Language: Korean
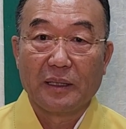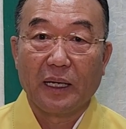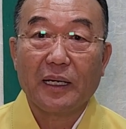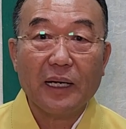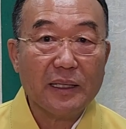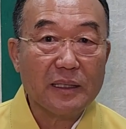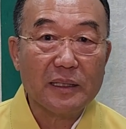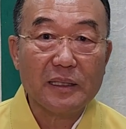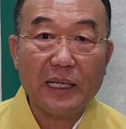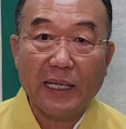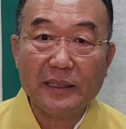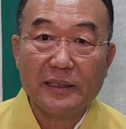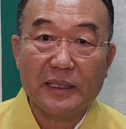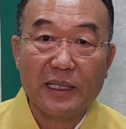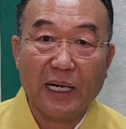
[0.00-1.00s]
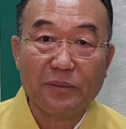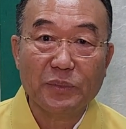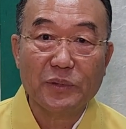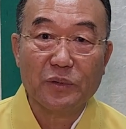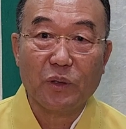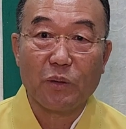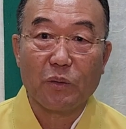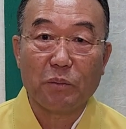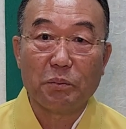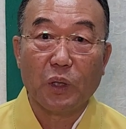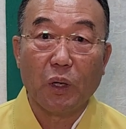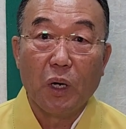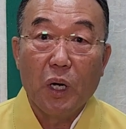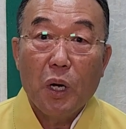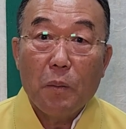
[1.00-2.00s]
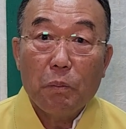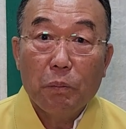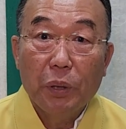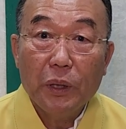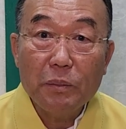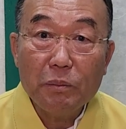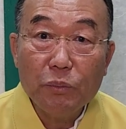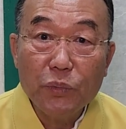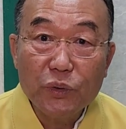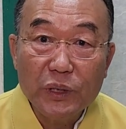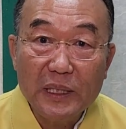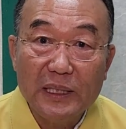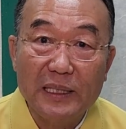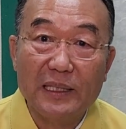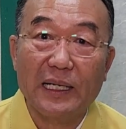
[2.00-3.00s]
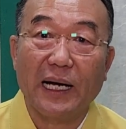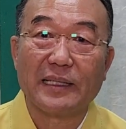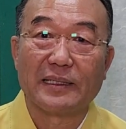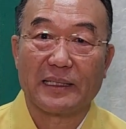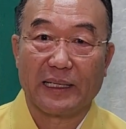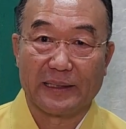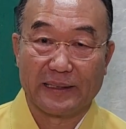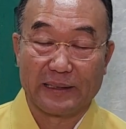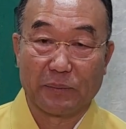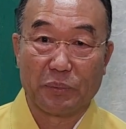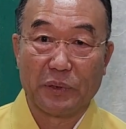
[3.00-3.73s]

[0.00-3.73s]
내가 일을 한 적이 한 번도 없고 뭐 법문이 일을 하더라는 거예요.